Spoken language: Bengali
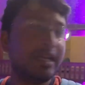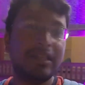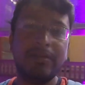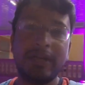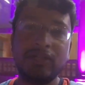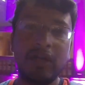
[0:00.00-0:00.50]

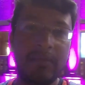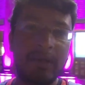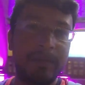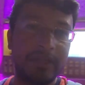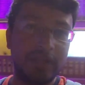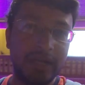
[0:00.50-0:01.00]
দেখতেই পাচ্ছ
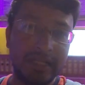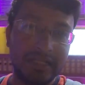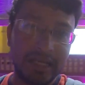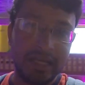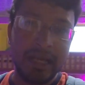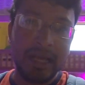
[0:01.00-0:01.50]
আমার পেছনে
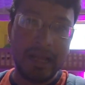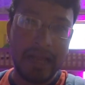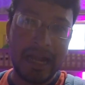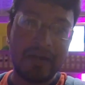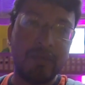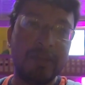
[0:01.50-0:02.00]
যে
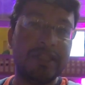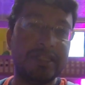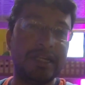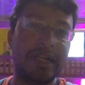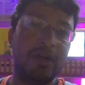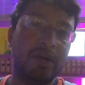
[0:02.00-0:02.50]
লাট মন্দির
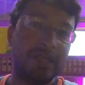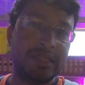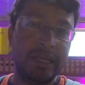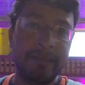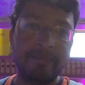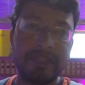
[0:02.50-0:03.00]
যেটা
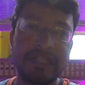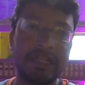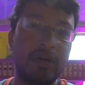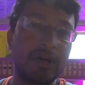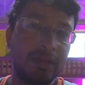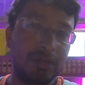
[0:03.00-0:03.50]
রয়েছে
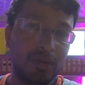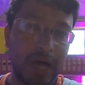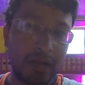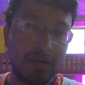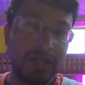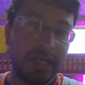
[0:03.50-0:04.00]
সেটাও কিন্তু
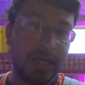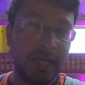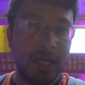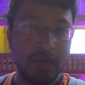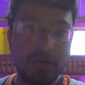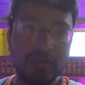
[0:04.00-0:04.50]
আলো দিয়ে
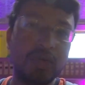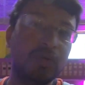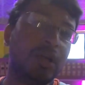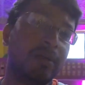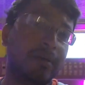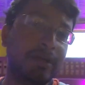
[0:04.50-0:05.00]
খুব
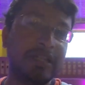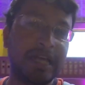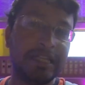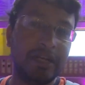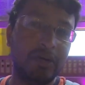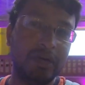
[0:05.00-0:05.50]
সুন্দরভাবে
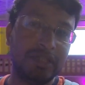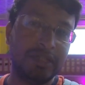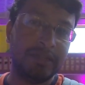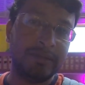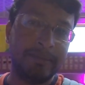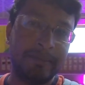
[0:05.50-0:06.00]
সাজানো হয়েছে